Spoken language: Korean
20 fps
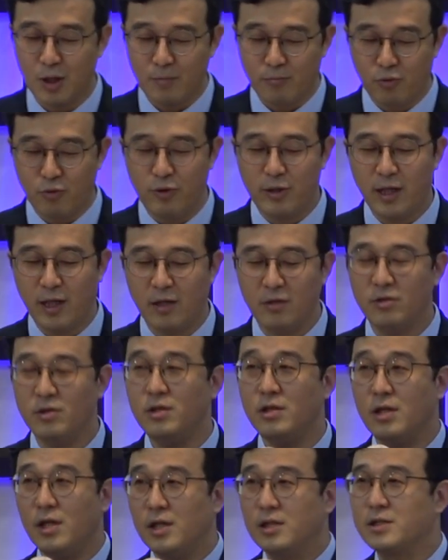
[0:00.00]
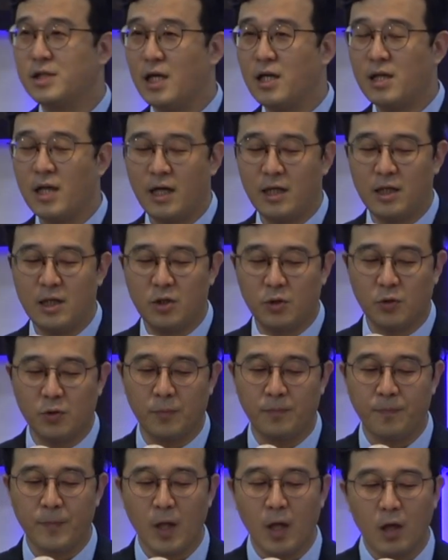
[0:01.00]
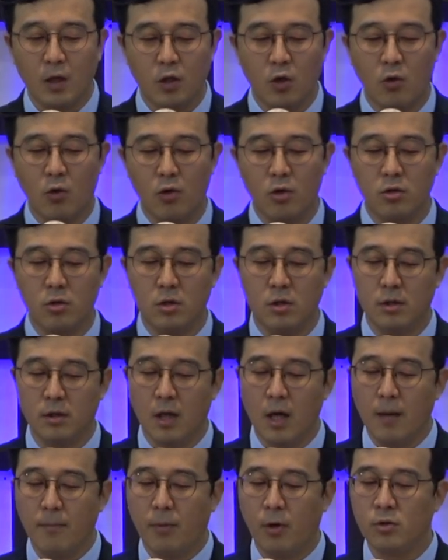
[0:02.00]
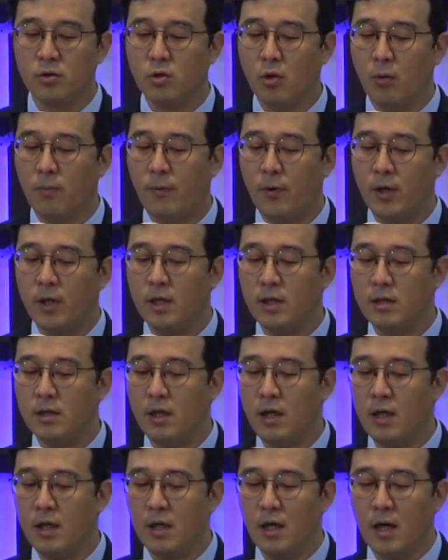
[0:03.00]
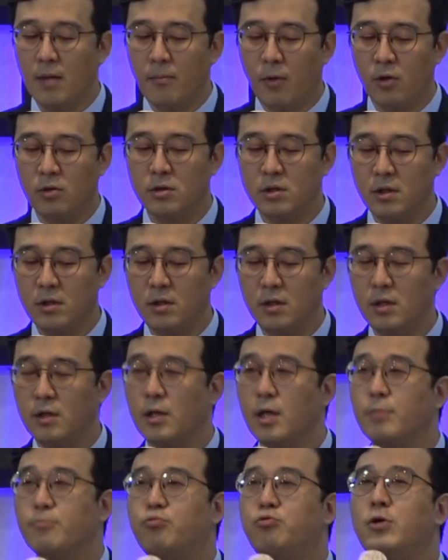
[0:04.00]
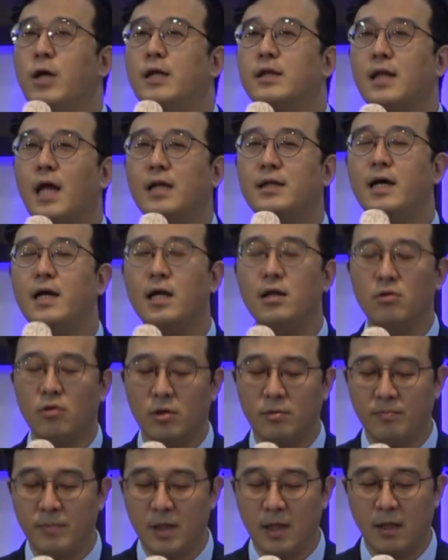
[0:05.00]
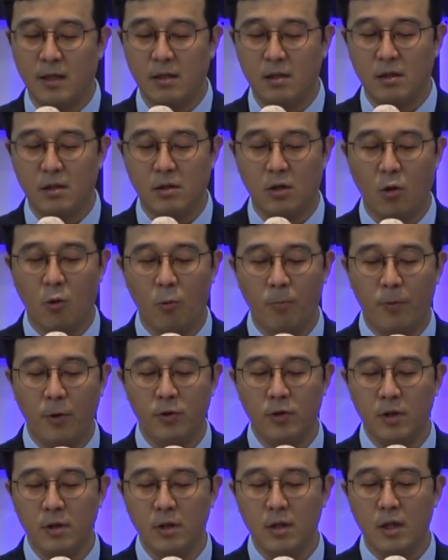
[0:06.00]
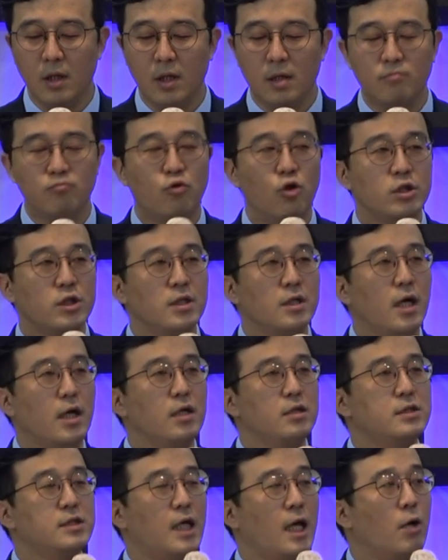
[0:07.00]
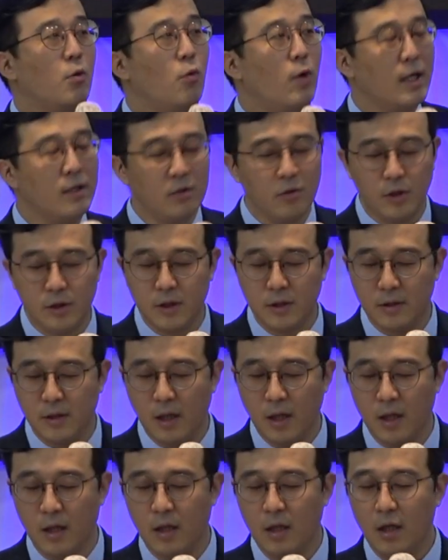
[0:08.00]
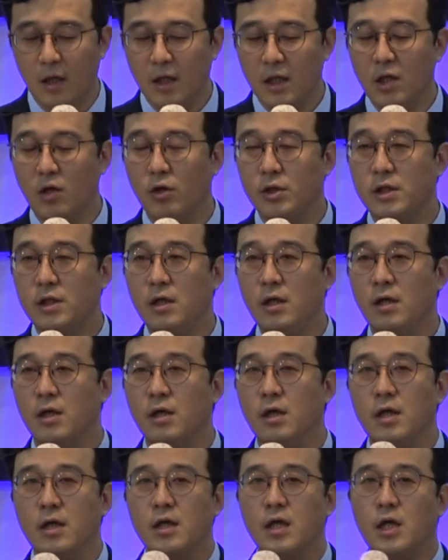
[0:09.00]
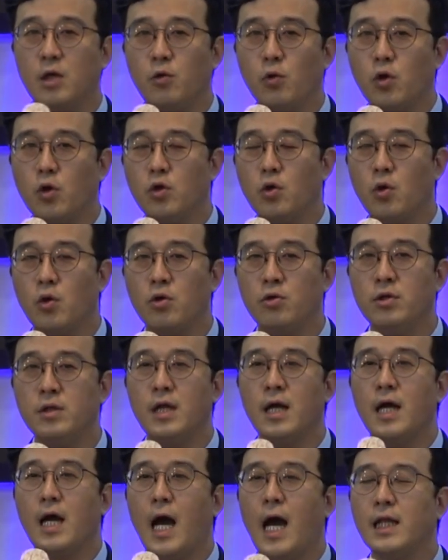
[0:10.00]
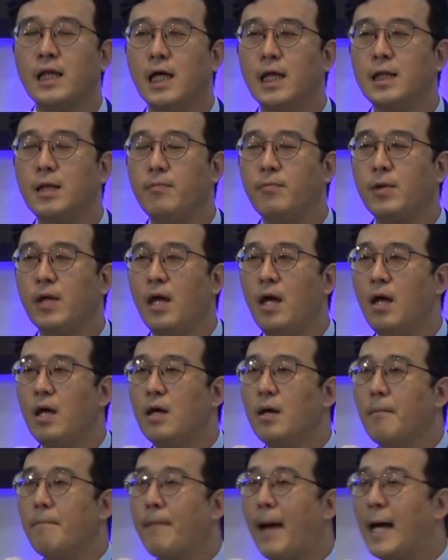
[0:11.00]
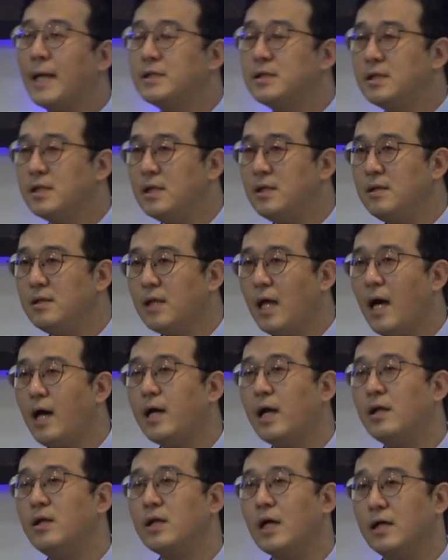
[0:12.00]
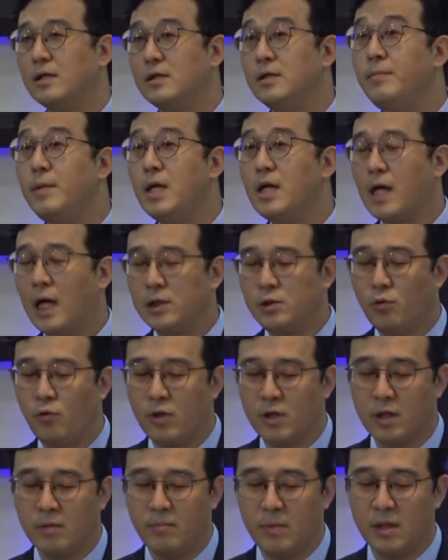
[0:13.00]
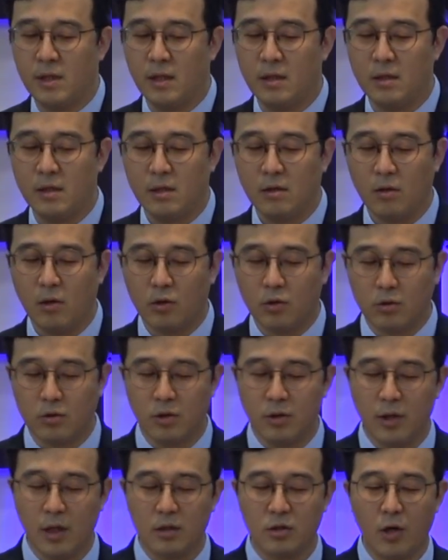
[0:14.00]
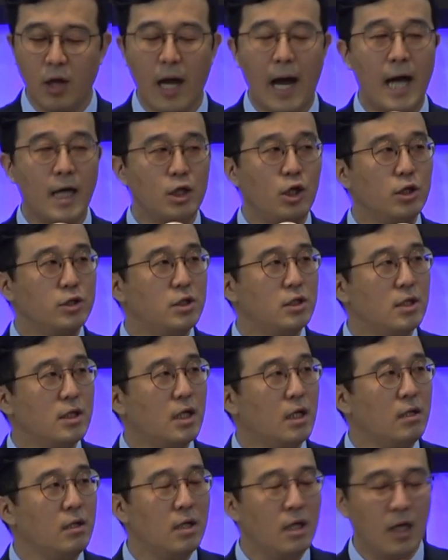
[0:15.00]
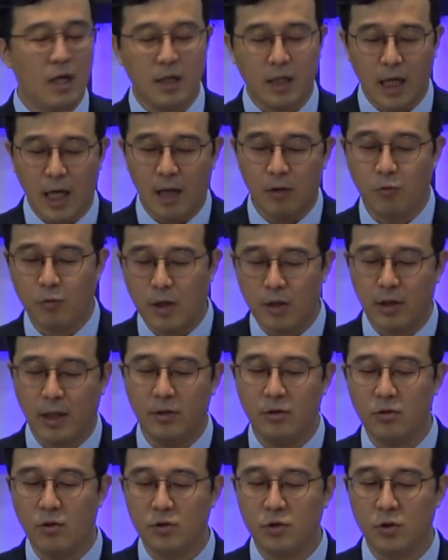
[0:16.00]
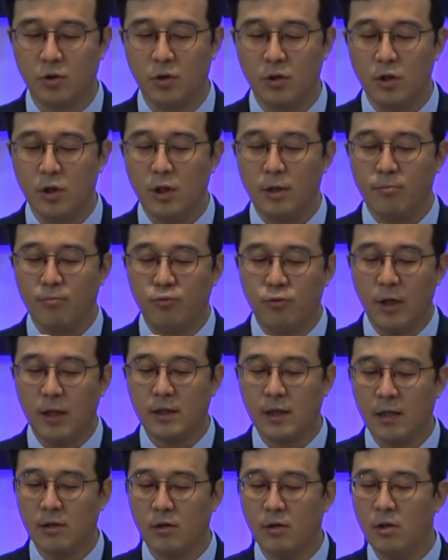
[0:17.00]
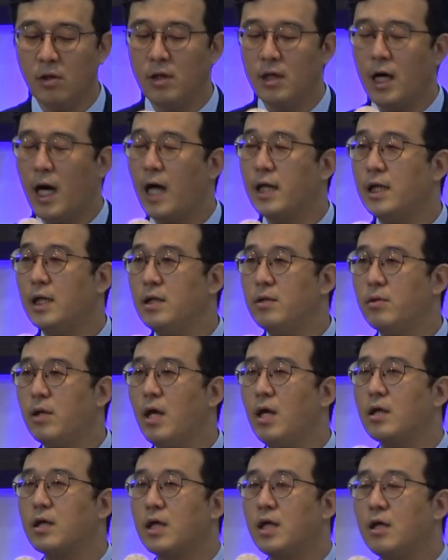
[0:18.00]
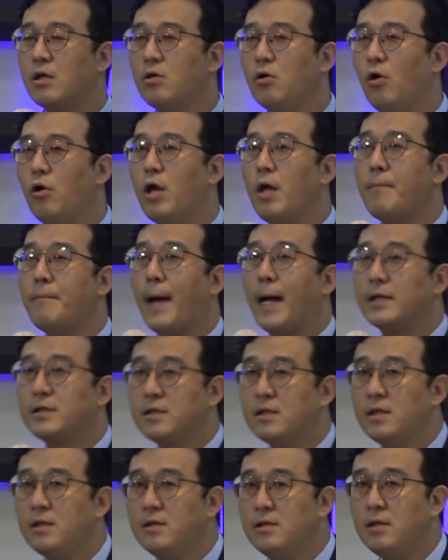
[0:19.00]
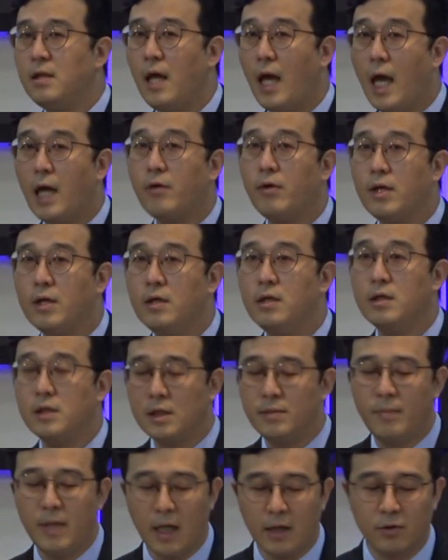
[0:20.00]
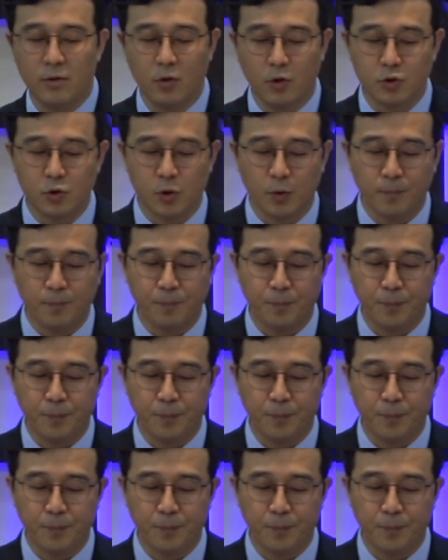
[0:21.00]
불사르는 제사이죠. 영어로는 번트 오퍼링인데 번트는 불에 타다라는 겁니다. 그리고 오퍼는 무엇인가를 제공하는 것인데 이것이 기독교적으로는 하나님께 바친다라는 의미를 가지고 있습니다. 그, 그런데 그게 ing니까 계속해서 하는 거죠. 불에 타서 하나님께 기꺼이 바치는 행위를 의미하는 거죠.